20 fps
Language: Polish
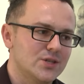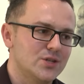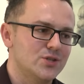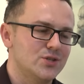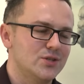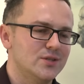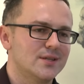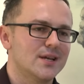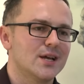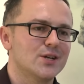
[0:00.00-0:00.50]

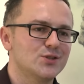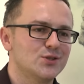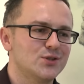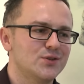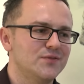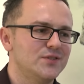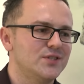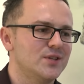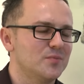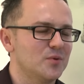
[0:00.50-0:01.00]
Szyszycka
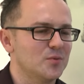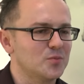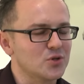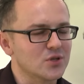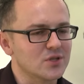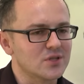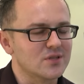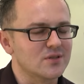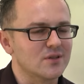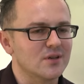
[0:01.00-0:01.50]
rzeczywiście
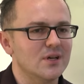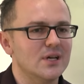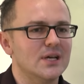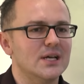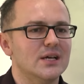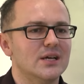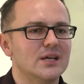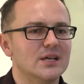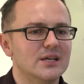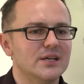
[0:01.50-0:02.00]
poprzez
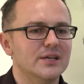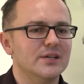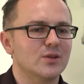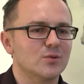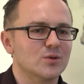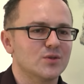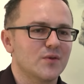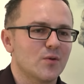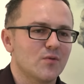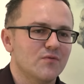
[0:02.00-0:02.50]
e,
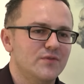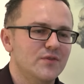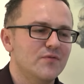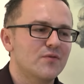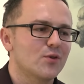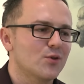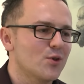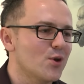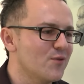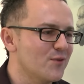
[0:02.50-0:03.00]
tą swoją
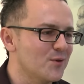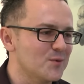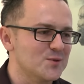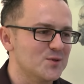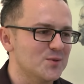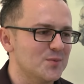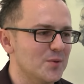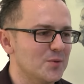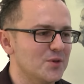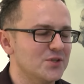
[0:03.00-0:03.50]
wywrotową
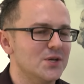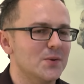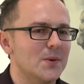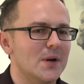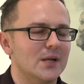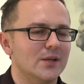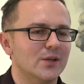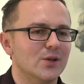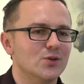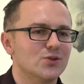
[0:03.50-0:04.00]
zupełnie
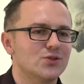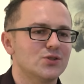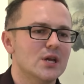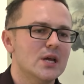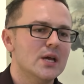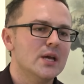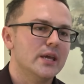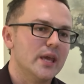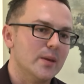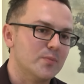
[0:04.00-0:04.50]
działalność
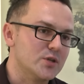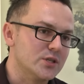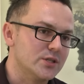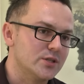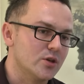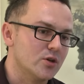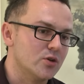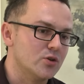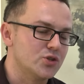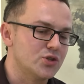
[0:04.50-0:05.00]
i przez
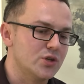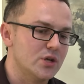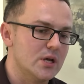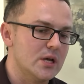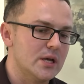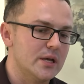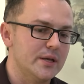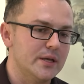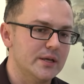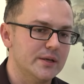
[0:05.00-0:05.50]
to, że
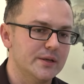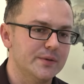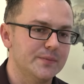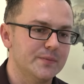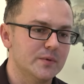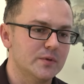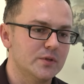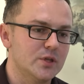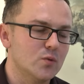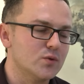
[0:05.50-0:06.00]

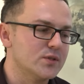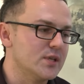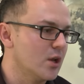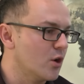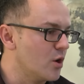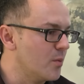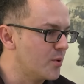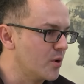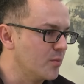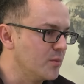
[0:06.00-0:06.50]
e, nie uznaje
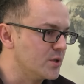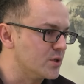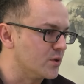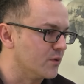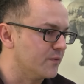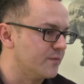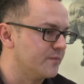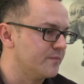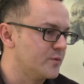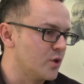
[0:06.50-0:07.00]
kompromisów,
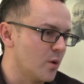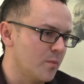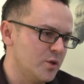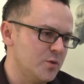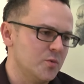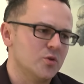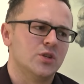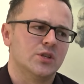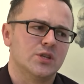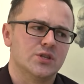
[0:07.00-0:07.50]
to być
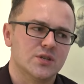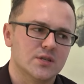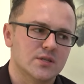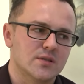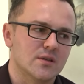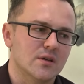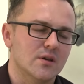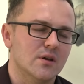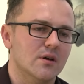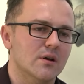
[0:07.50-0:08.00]
może też jest
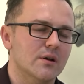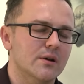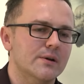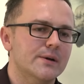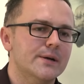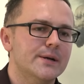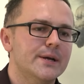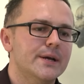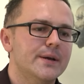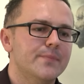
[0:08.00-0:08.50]

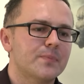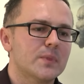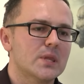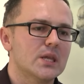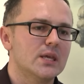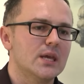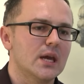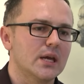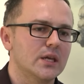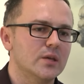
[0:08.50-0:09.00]

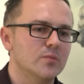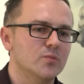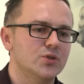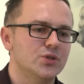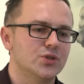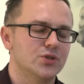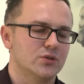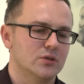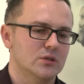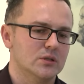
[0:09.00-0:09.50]
e, jakimś
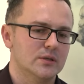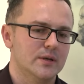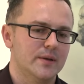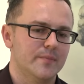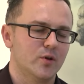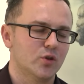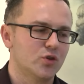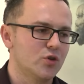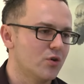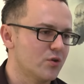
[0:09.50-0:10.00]

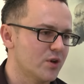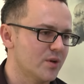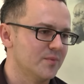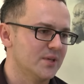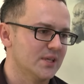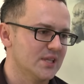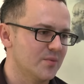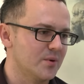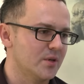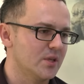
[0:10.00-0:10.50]
motorem
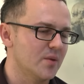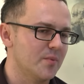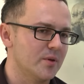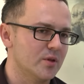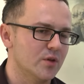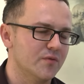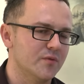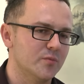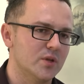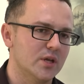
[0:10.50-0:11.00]
tak naprawdę
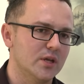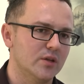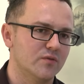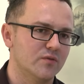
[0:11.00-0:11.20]
napędowym dla jej